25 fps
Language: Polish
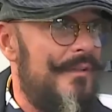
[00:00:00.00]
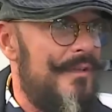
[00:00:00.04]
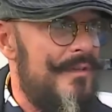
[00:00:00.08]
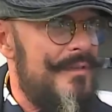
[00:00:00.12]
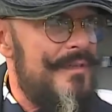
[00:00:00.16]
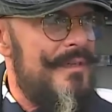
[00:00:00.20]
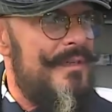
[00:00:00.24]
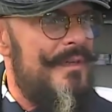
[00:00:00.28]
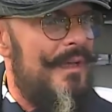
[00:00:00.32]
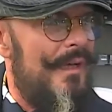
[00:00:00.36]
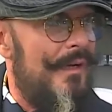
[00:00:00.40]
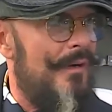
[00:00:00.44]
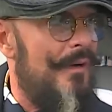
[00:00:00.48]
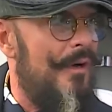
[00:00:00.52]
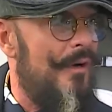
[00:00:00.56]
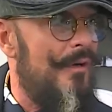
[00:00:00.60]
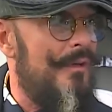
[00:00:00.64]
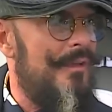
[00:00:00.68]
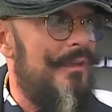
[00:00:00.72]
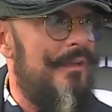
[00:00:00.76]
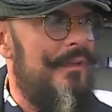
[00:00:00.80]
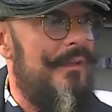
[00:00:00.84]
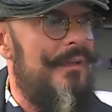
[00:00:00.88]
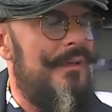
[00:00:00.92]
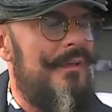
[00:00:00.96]
do
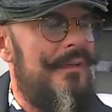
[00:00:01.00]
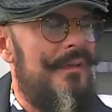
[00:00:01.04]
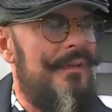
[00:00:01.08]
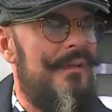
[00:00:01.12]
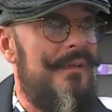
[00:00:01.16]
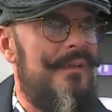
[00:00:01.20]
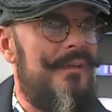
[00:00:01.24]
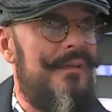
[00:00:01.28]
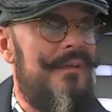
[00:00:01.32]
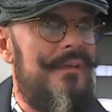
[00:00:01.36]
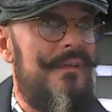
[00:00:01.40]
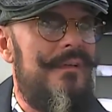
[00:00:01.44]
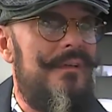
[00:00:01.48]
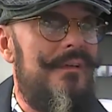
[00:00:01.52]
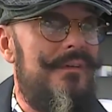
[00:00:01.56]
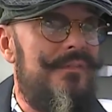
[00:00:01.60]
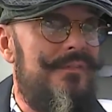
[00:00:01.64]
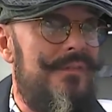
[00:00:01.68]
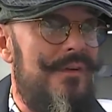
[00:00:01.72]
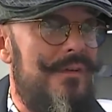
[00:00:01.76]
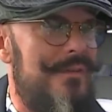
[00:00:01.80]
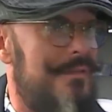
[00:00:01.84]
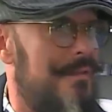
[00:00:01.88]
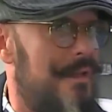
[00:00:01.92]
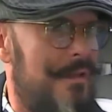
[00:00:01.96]
synagogi
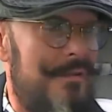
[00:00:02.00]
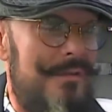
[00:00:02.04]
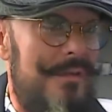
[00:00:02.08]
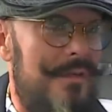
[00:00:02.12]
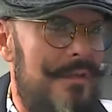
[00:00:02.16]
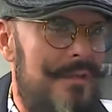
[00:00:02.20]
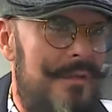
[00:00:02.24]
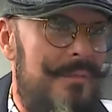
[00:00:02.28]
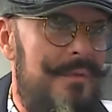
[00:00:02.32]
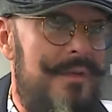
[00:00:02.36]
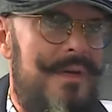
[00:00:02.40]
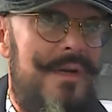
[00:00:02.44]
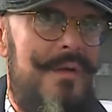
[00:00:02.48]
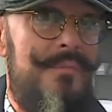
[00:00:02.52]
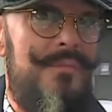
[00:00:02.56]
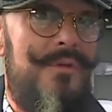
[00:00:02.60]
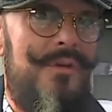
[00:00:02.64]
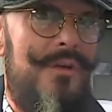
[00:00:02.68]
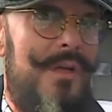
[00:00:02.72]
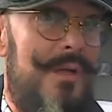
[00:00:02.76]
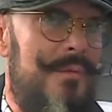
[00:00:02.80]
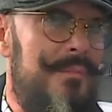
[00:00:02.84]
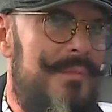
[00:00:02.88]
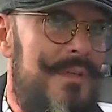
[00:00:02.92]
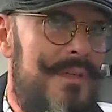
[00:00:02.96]
z odkrytymi
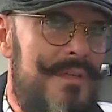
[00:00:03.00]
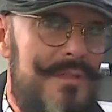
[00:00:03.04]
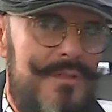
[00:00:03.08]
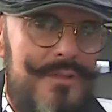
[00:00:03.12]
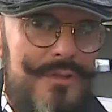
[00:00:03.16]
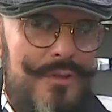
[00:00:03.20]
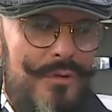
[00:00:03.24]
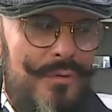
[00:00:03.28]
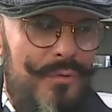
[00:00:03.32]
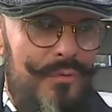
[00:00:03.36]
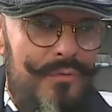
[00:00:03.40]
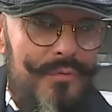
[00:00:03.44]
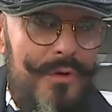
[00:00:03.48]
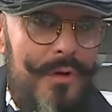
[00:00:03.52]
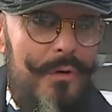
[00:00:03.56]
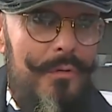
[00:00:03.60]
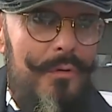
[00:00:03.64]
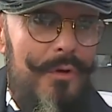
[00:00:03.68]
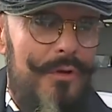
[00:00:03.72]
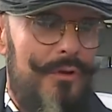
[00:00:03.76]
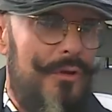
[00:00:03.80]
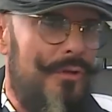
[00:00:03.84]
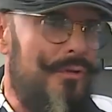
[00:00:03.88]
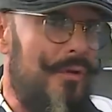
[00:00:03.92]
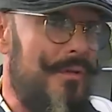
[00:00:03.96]
ramionami, jest
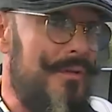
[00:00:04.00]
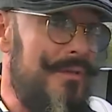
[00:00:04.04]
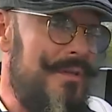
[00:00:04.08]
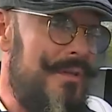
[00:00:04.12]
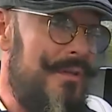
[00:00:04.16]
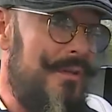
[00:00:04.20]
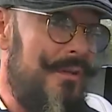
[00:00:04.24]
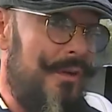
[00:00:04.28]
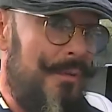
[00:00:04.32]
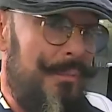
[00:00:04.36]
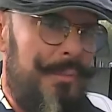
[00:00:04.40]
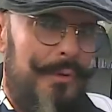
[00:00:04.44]
Żydówką ortodoksyjną